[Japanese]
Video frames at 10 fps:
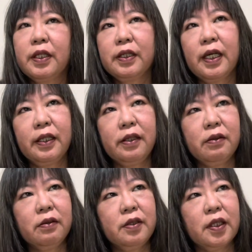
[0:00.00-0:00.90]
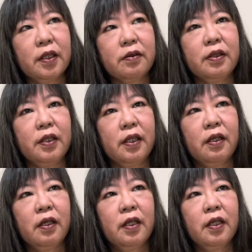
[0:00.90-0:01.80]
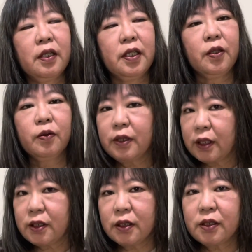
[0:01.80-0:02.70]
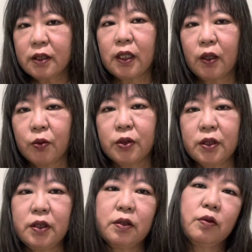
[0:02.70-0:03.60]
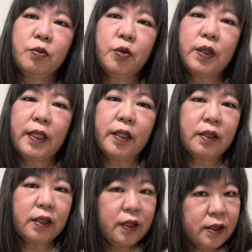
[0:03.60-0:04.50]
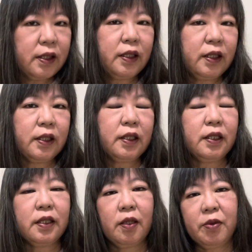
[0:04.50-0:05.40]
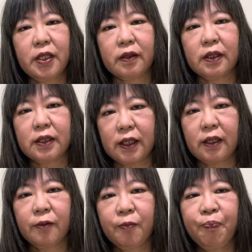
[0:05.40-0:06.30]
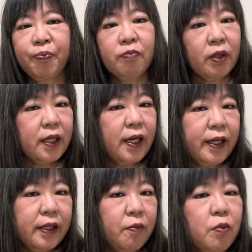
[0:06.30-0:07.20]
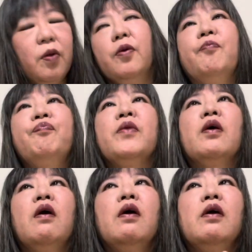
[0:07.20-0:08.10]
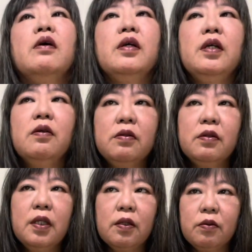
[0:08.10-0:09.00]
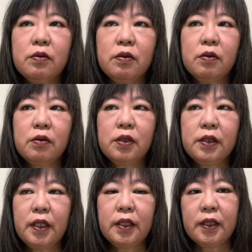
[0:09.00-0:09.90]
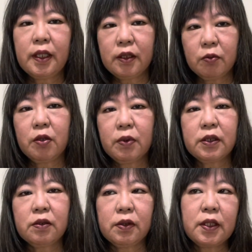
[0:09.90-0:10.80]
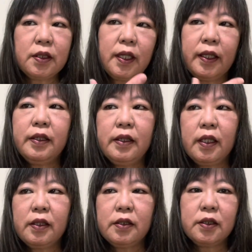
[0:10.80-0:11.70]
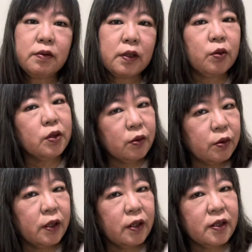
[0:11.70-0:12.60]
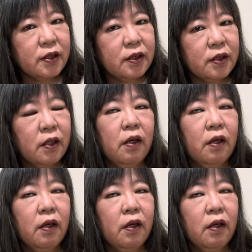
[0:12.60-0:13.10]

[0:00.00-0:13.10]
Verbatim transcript: がないじゃなくてね、いろんな知識が欲しいと思われる方はぜひ聞いてみてください。また来年もいろんなことをしていきたいと思います。私来年実は年女です。